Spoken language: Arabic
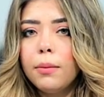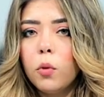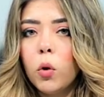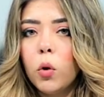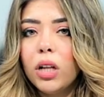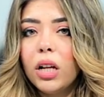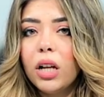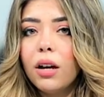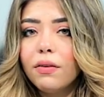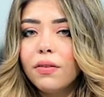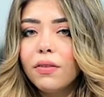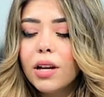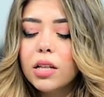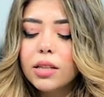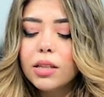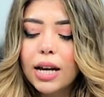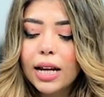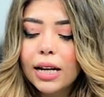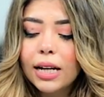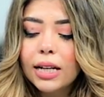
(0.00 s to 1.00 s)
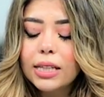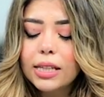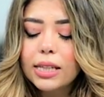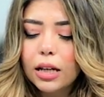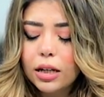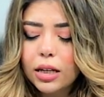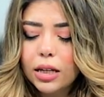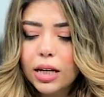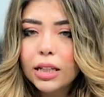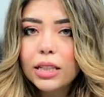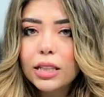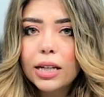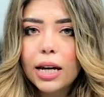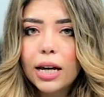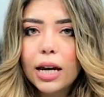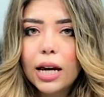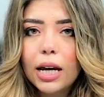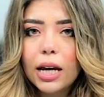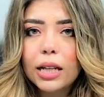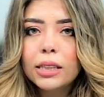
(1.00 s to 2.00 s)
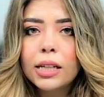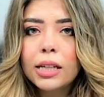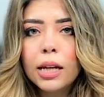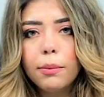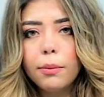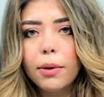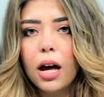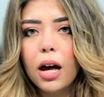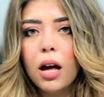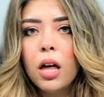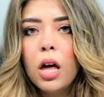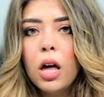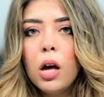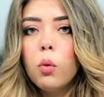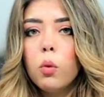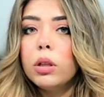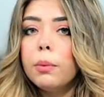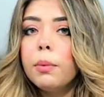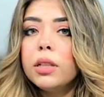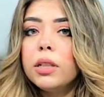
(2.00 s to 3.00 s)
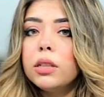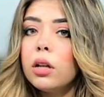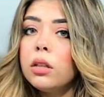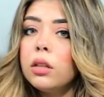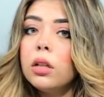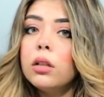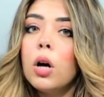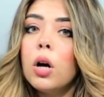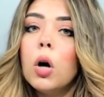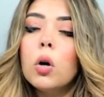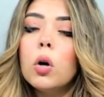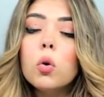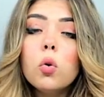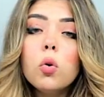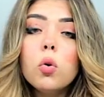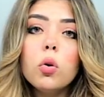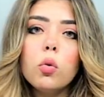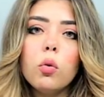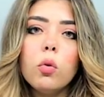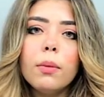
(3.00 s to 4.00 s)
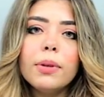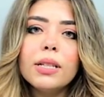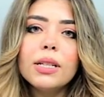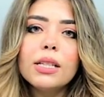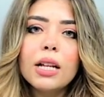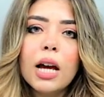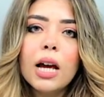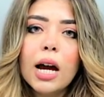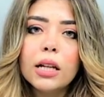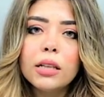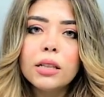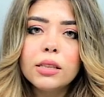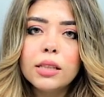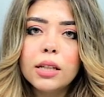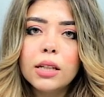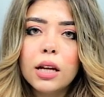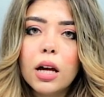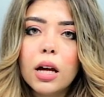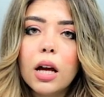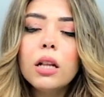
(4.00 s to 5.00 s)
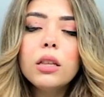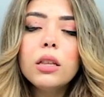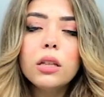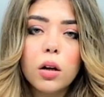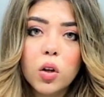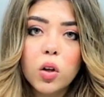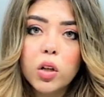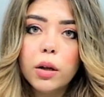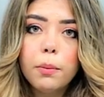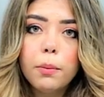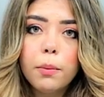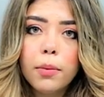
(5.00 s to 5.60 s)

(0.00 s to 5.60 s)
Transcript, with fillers: والحفاظ على سريتها التامة وضمان أيضا حقوق ومصلحة الطالب